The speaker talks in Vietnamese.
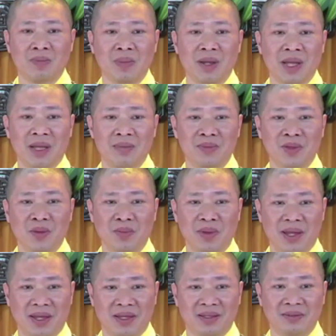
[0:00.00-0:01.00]
chăm em cho
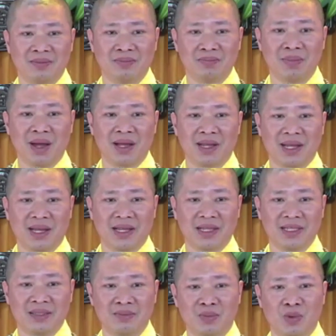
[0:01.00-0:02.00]
mẹ 3
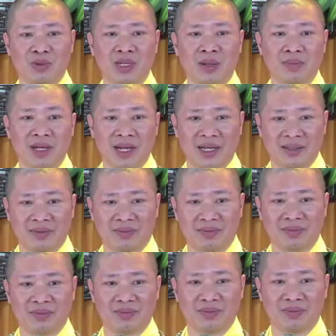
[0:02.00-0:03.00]
ngày 100.000,